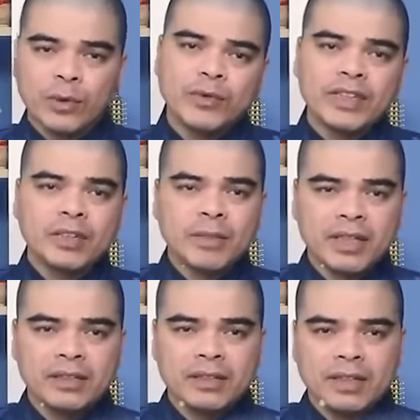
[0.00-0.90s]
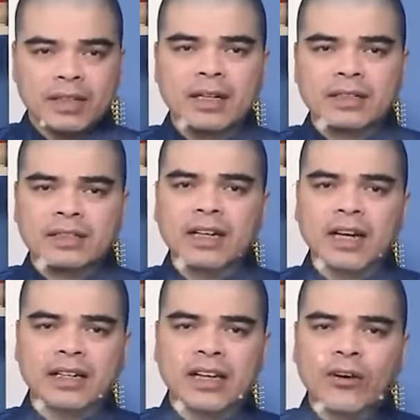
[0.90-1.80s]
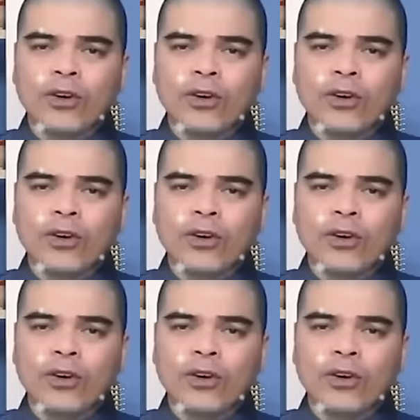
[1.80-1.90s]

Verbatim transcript: Quý vị thân mến, chắc hẳn đã